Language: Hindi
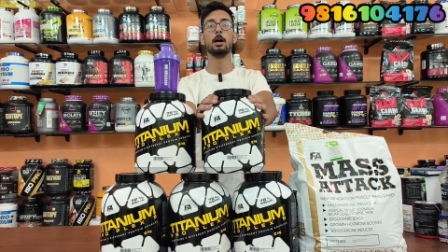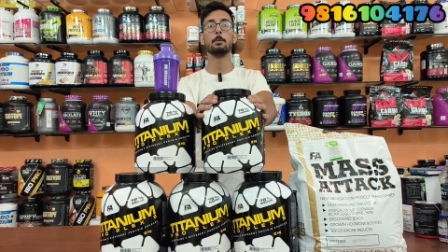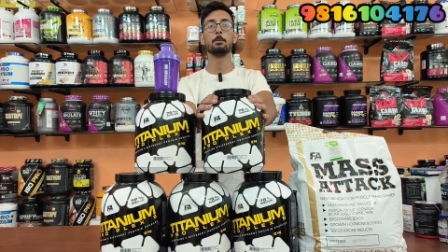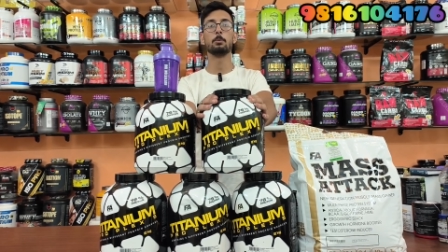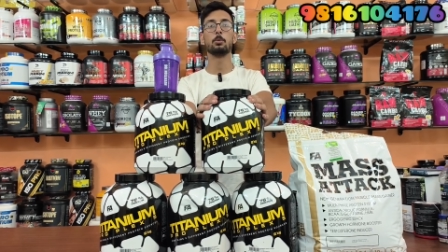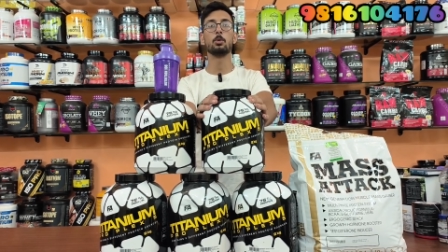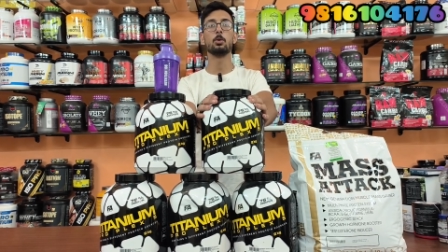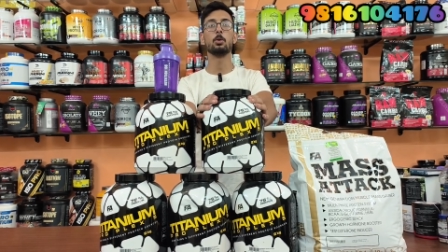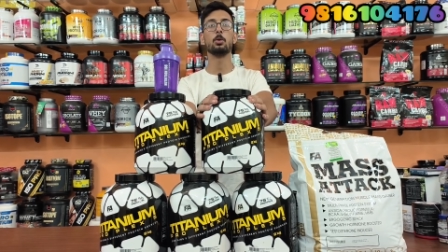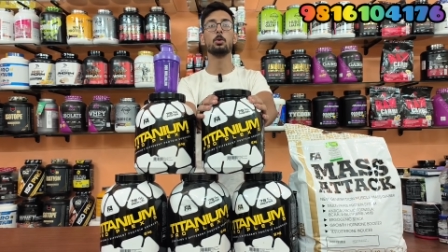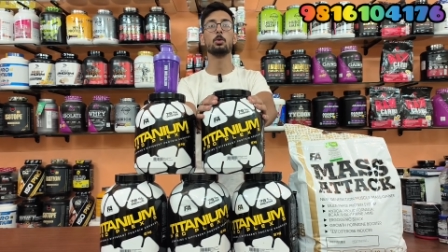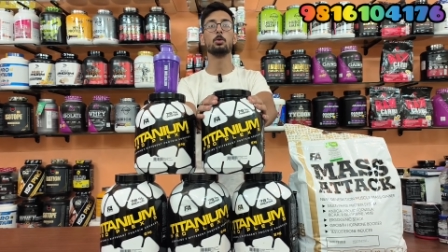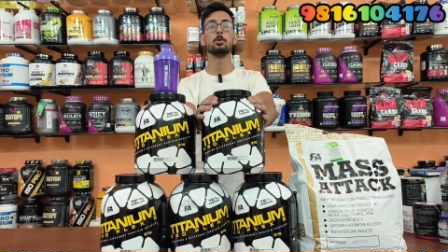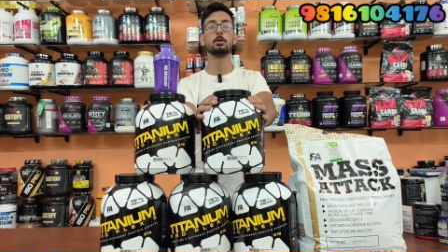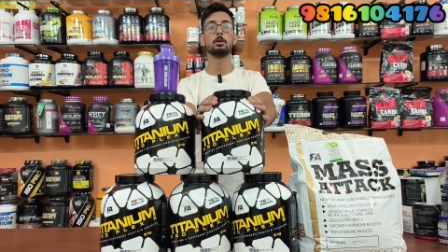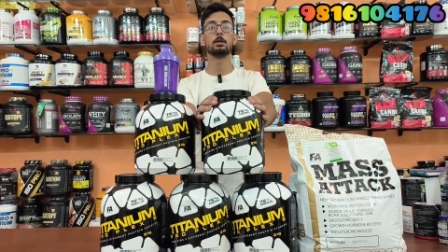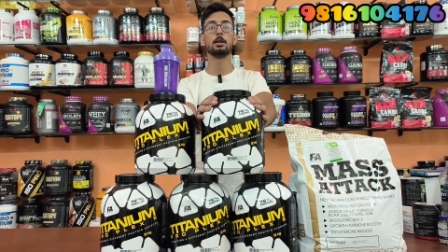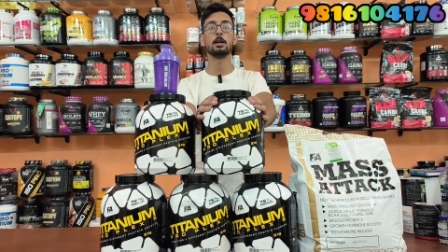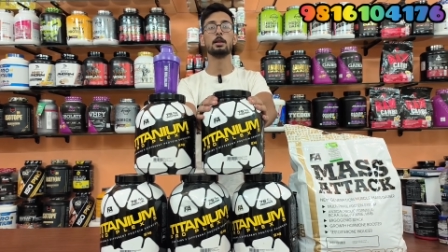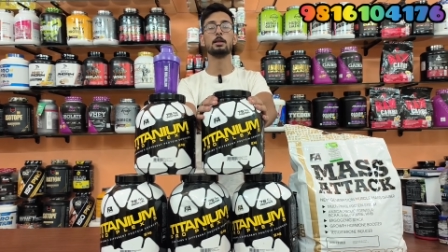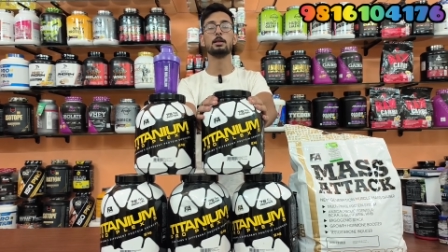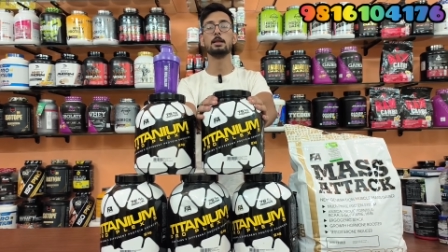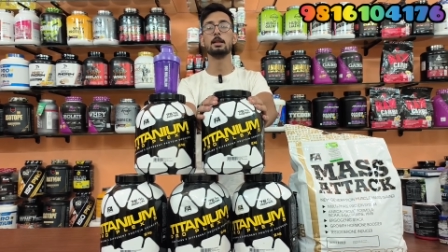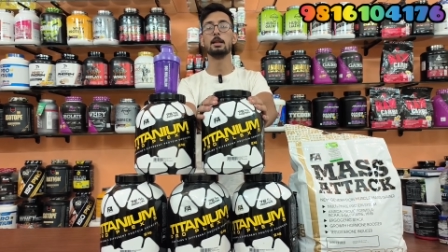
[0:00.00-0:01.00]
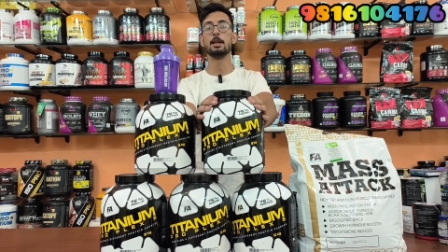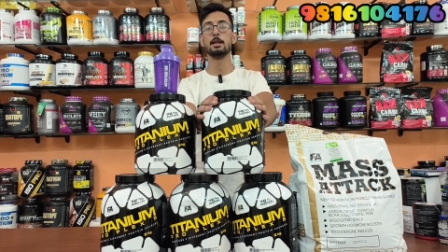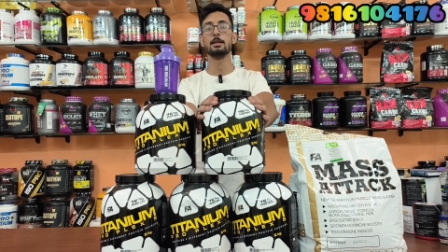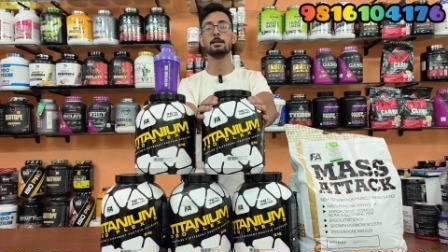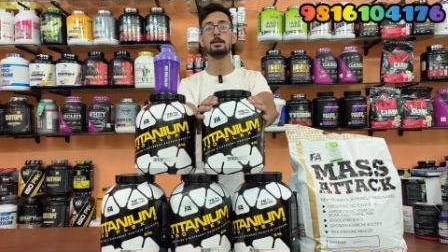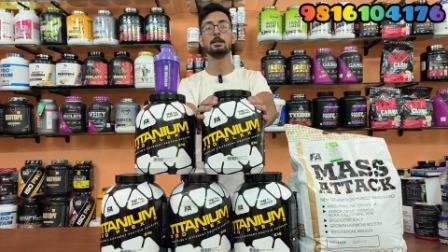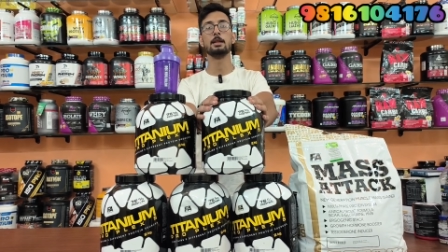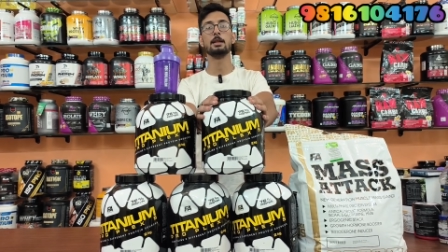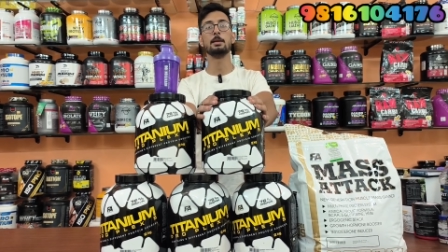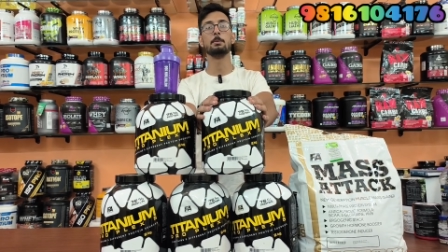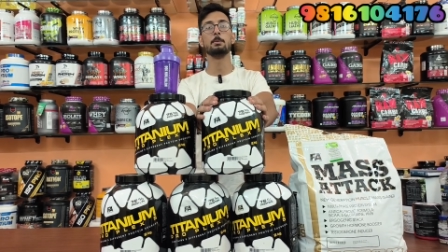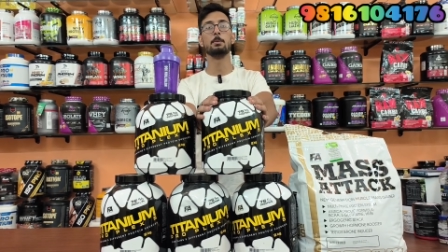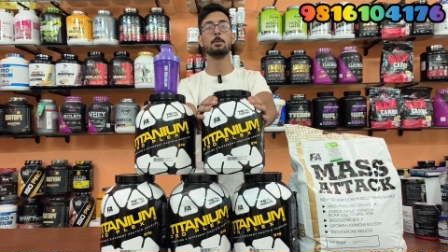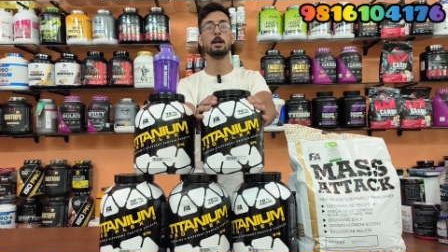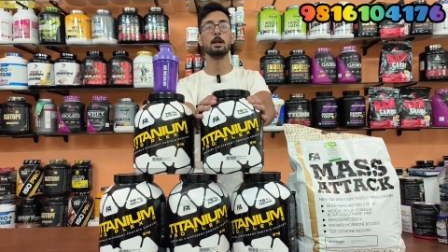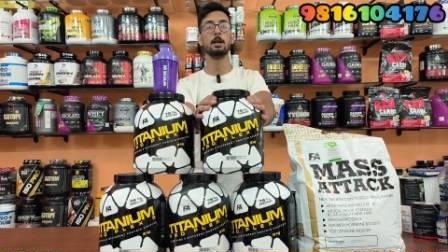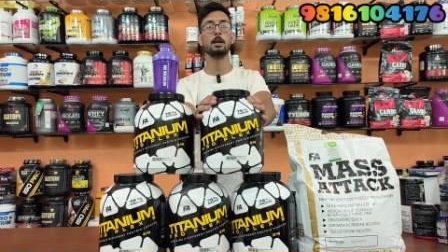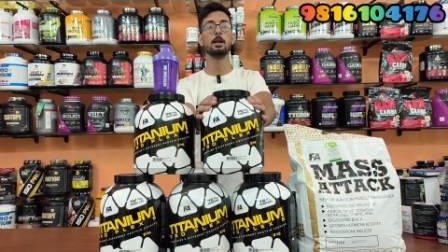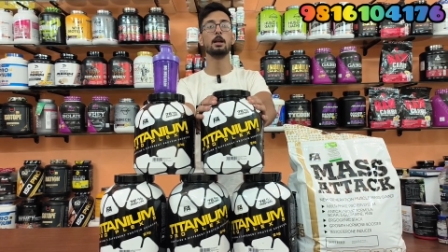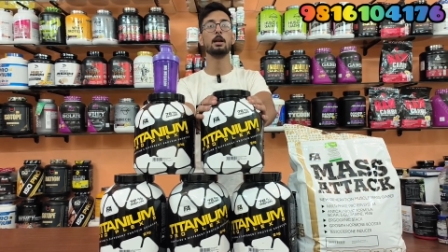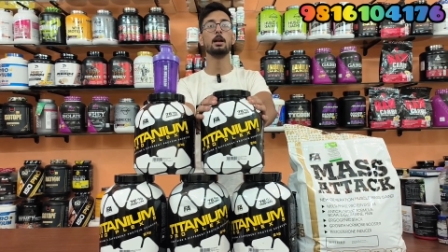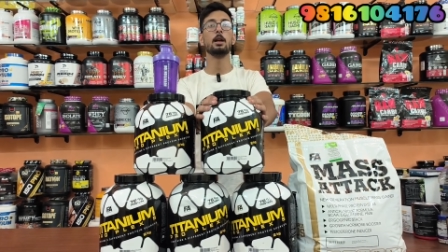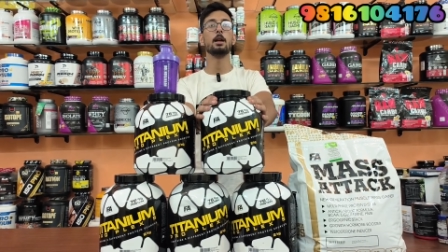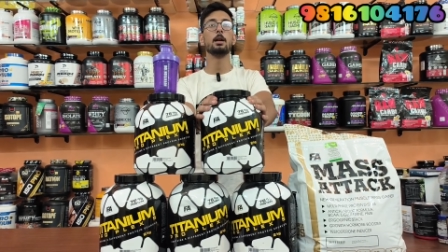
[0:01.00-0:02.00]
आपको उसका जीएसटी
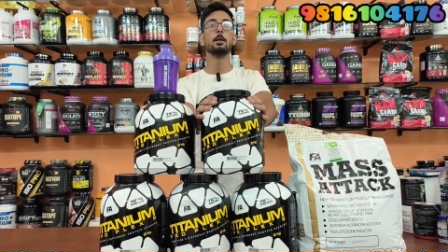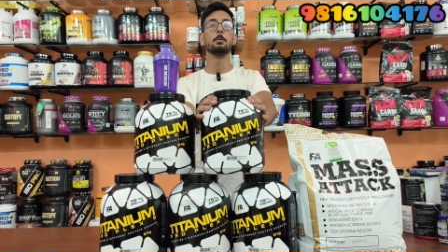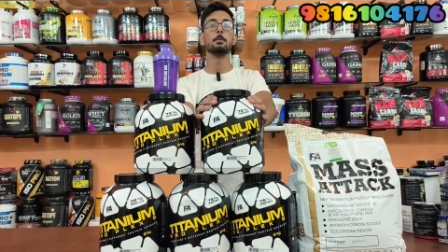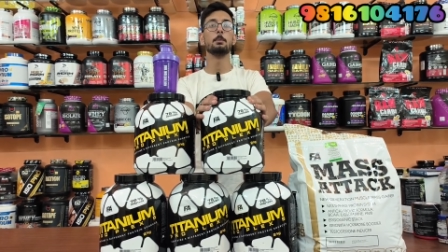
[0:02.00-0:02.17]
बिल